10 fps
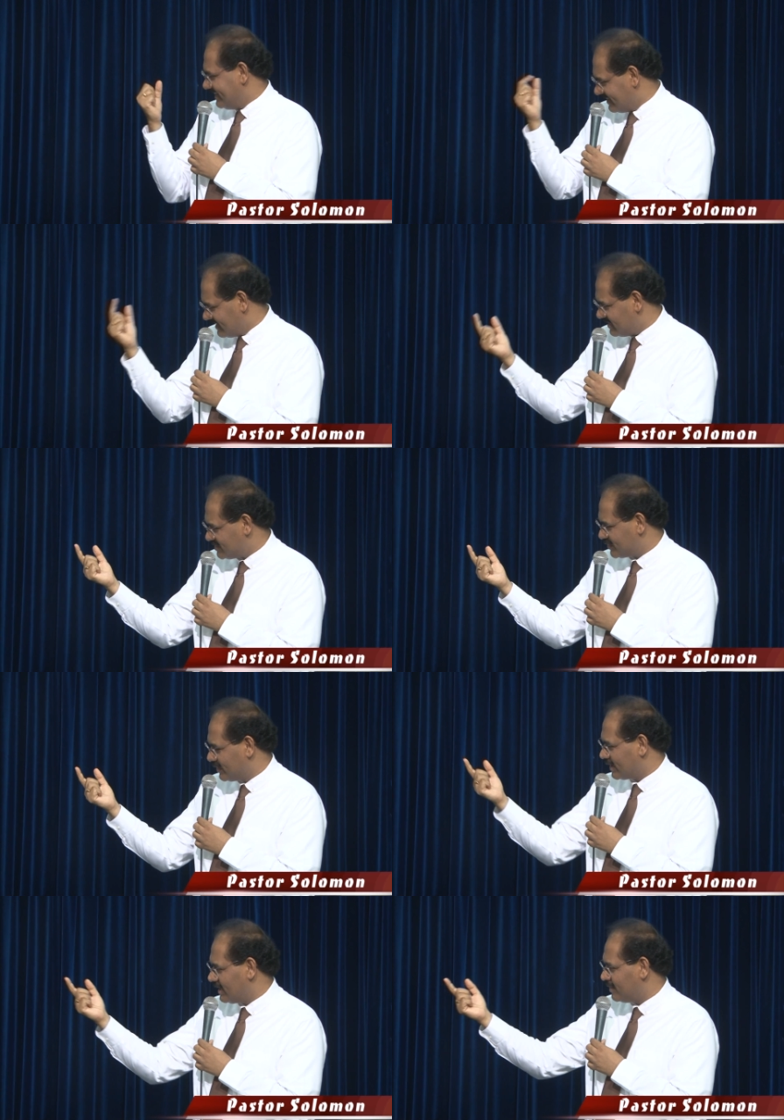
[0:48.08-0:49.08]
நான்
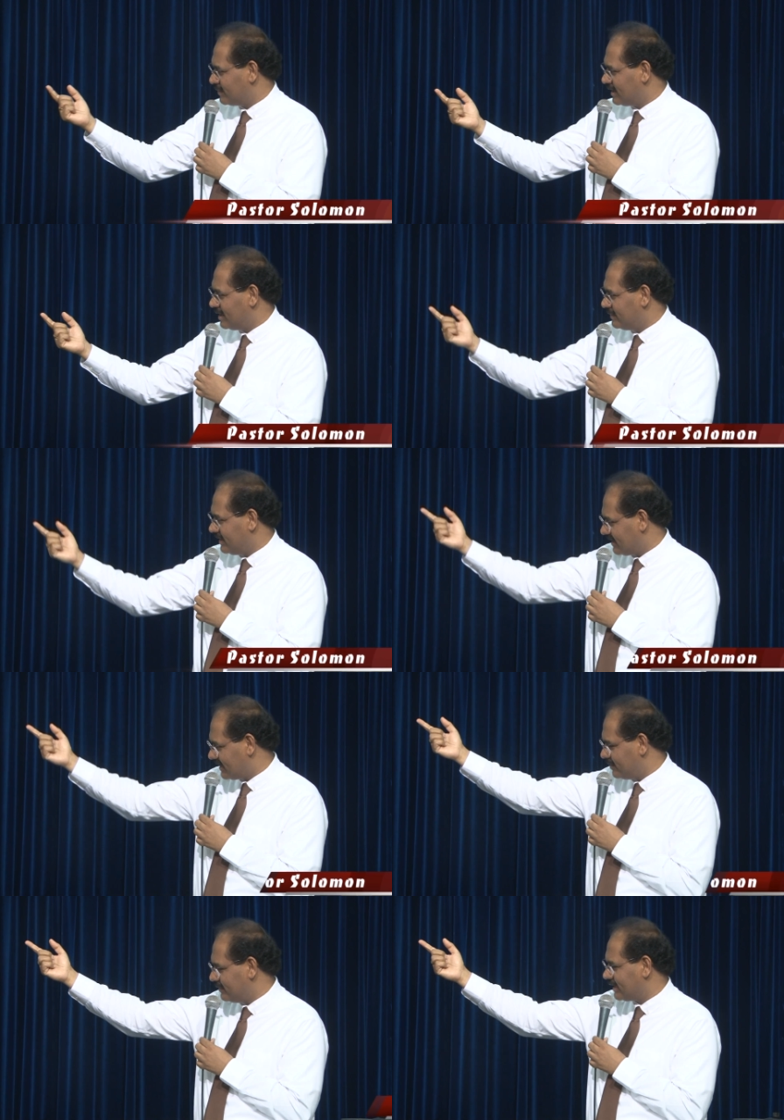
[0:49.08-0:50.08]
சொல்கிறேன் ஆபிரகாமே நான்
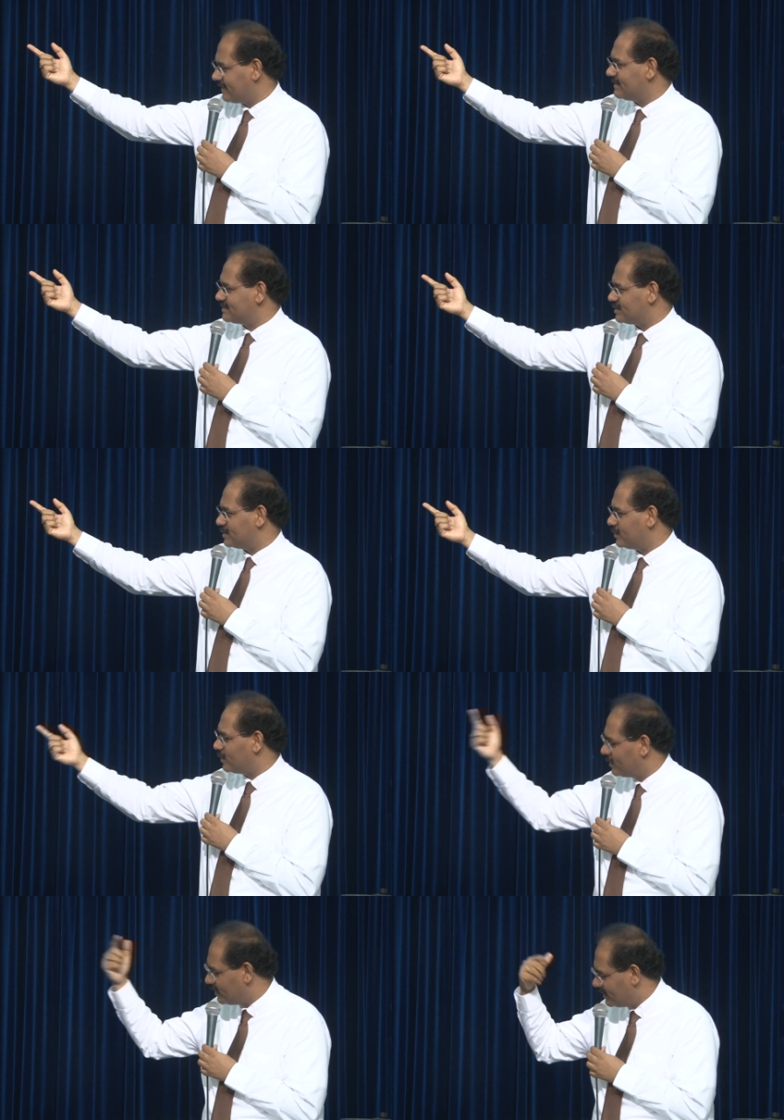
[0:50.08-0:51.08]
காமிக்கிற தேசத்துக்கு போ
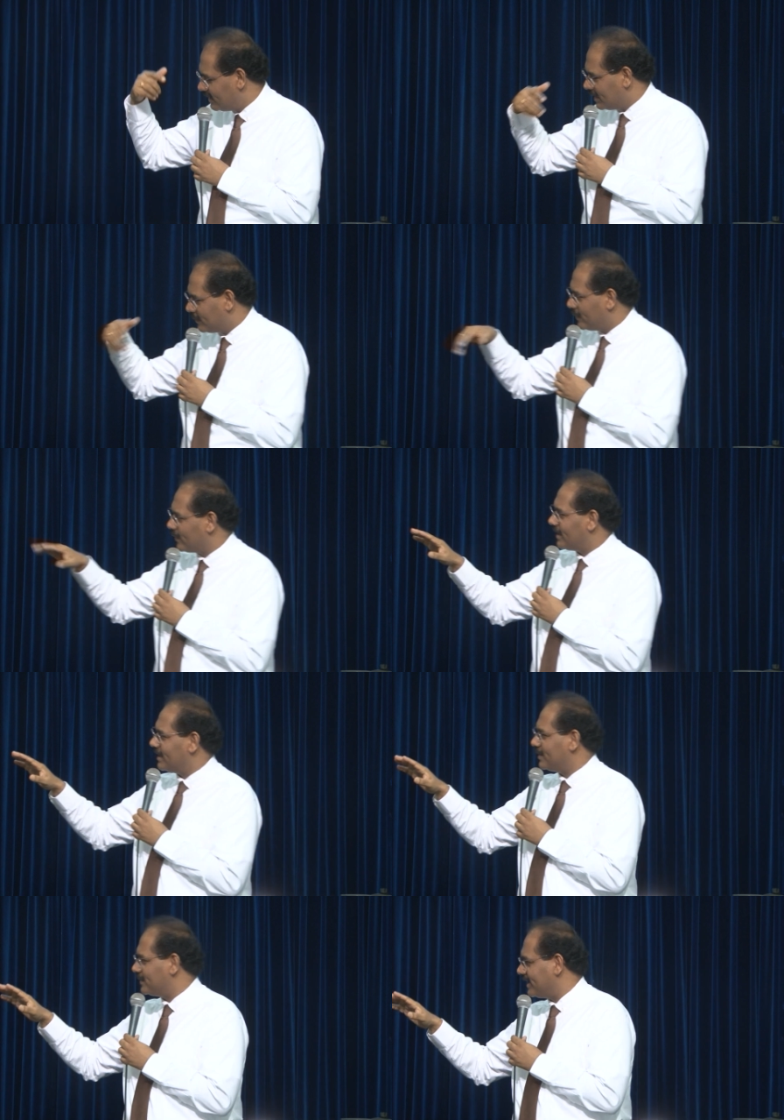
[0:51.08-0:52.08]
நான் போகிற
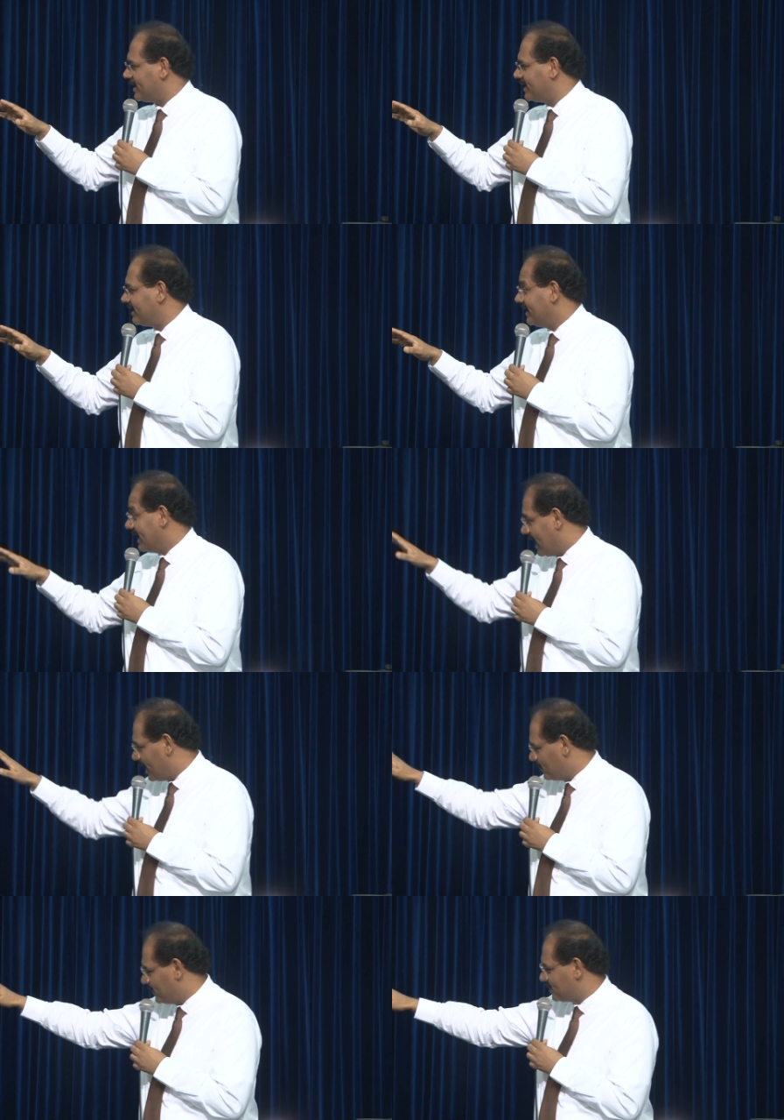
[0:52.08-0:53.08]
ஆண்டவரை
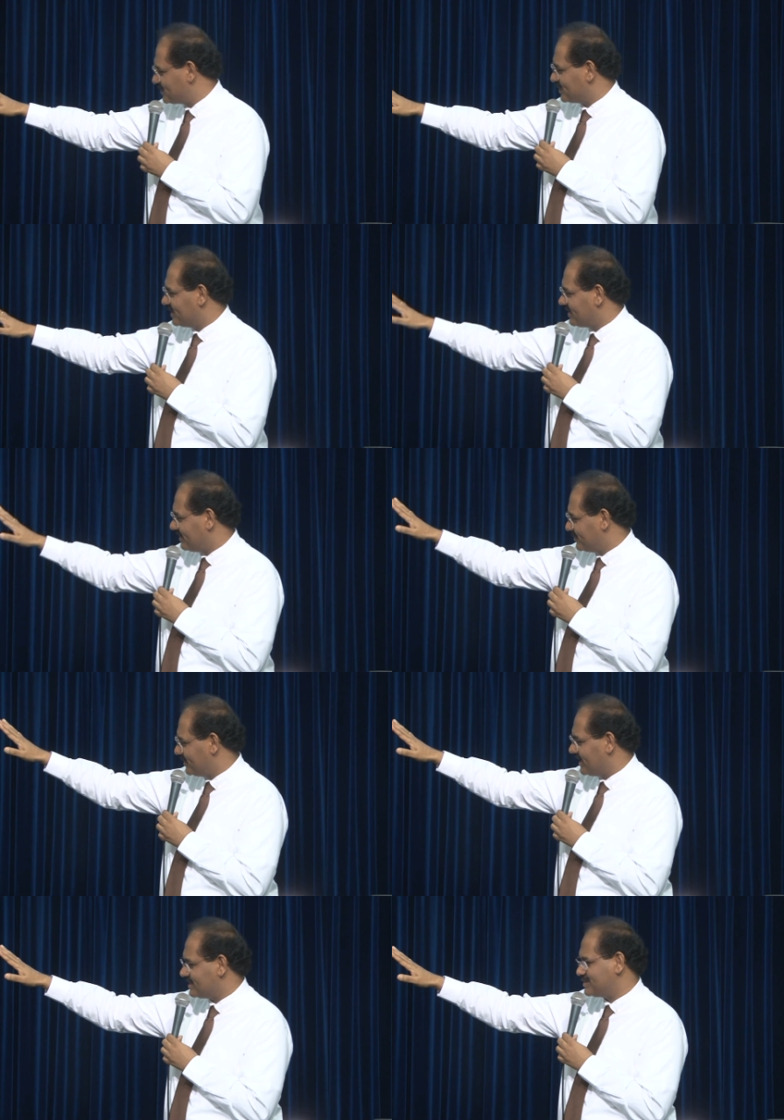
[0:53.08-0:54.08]
அப்போ சொன்னார்
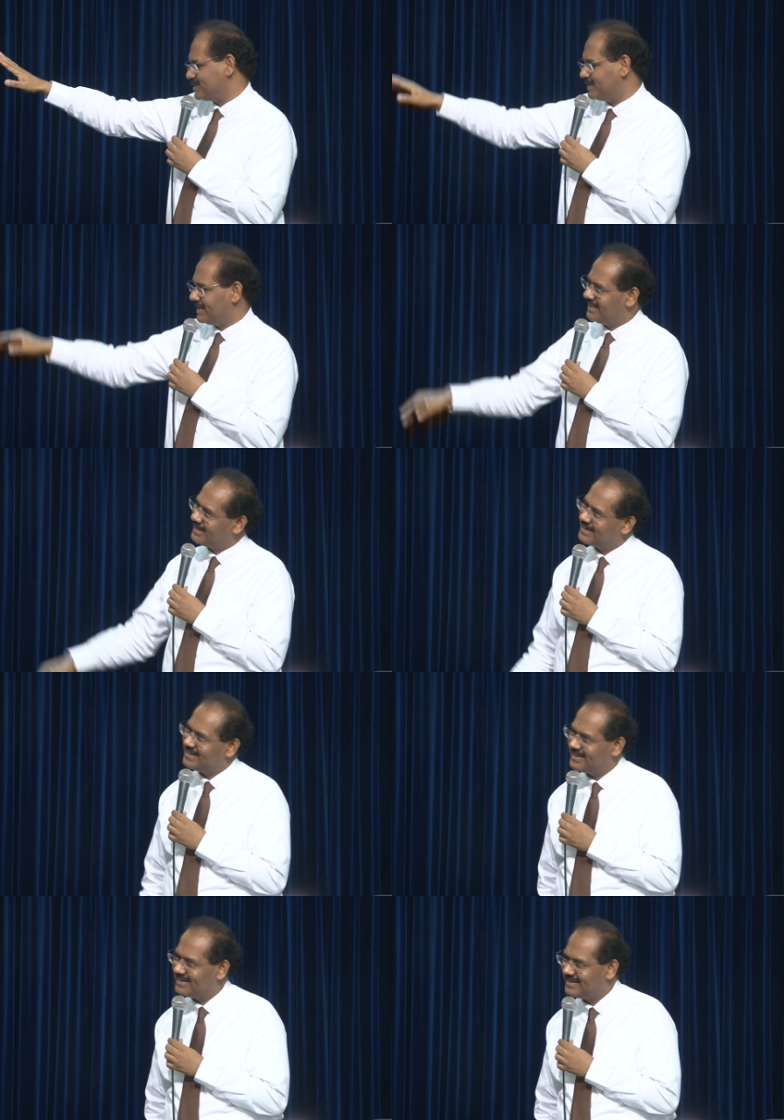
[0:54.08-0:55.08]
உன்னை ஆசிர்வதிக்கிறேன்
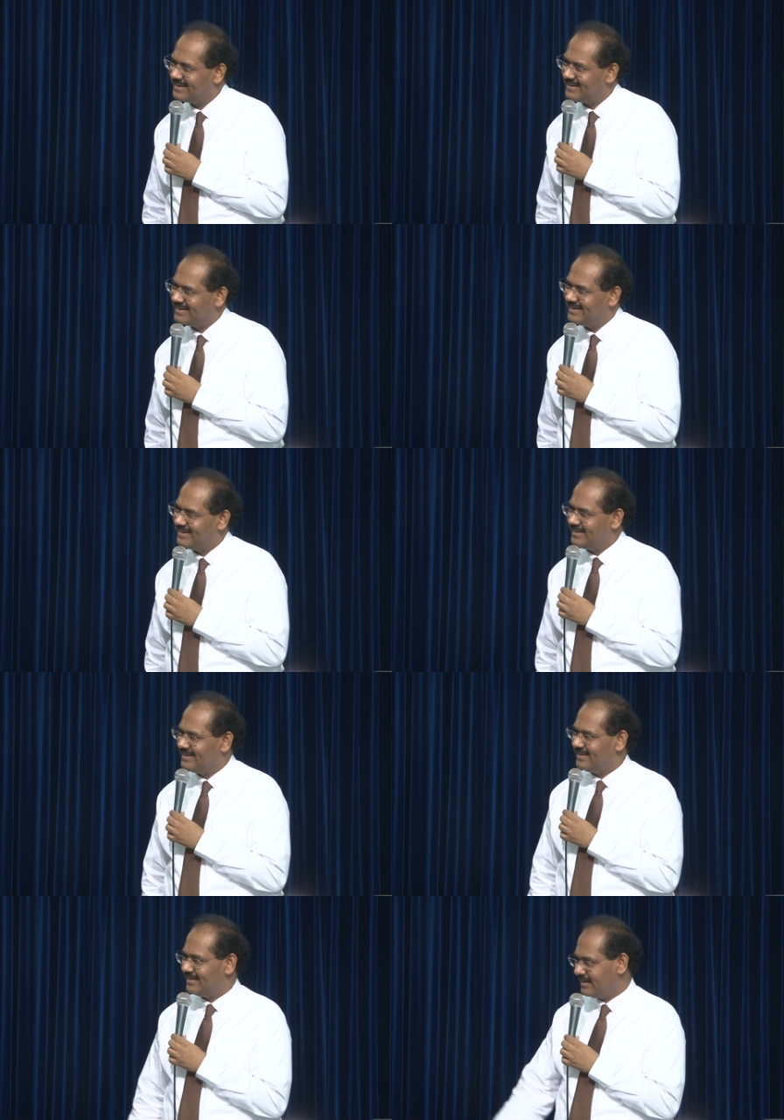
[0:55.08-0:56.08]

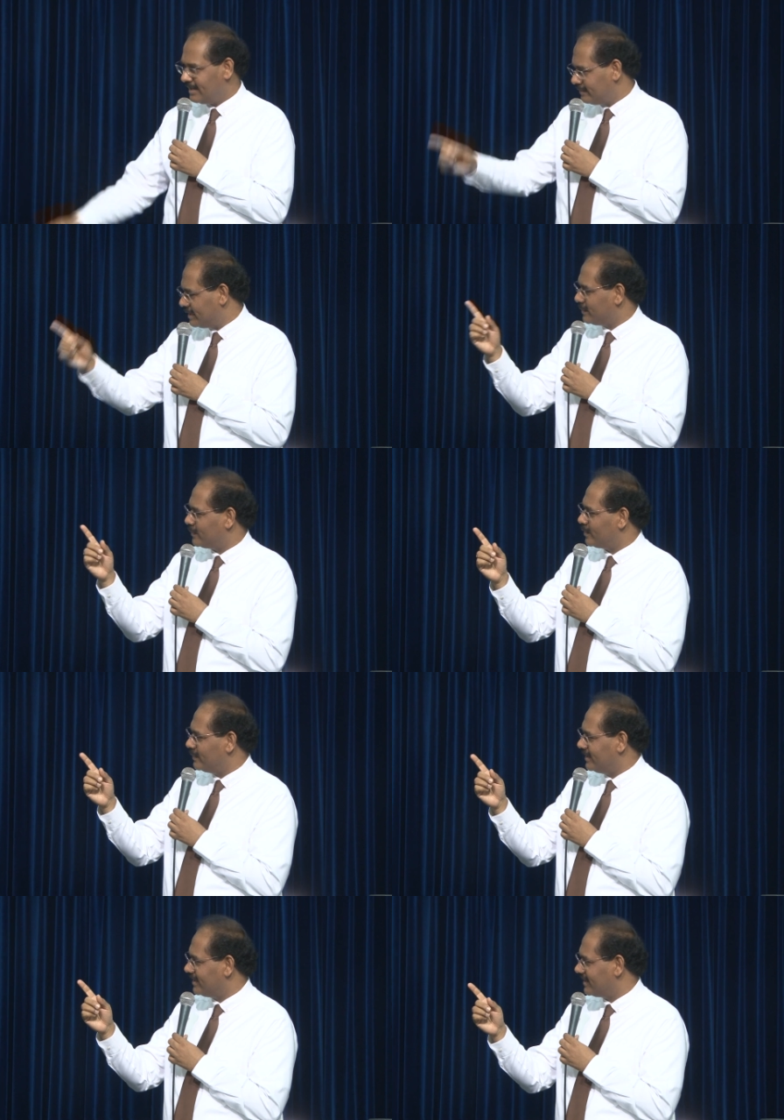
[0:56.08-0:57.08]
நான் நினைவைக்கு போ
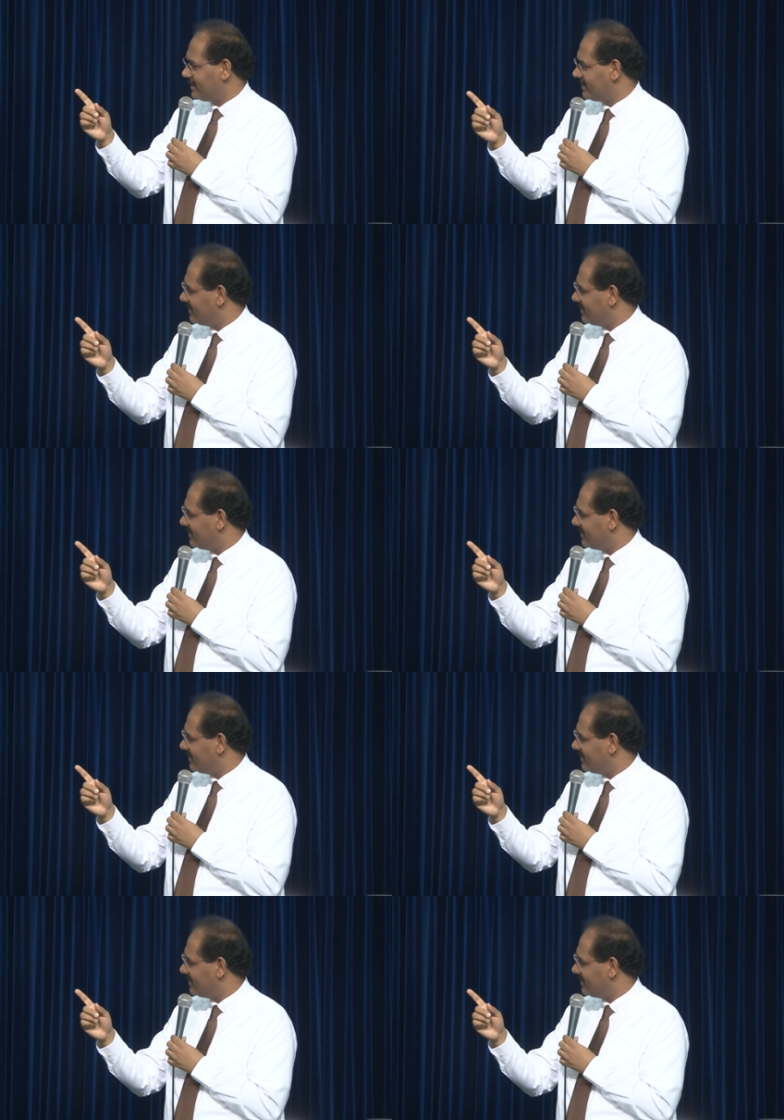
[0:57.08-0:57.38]
அப்படிங்கிறேன்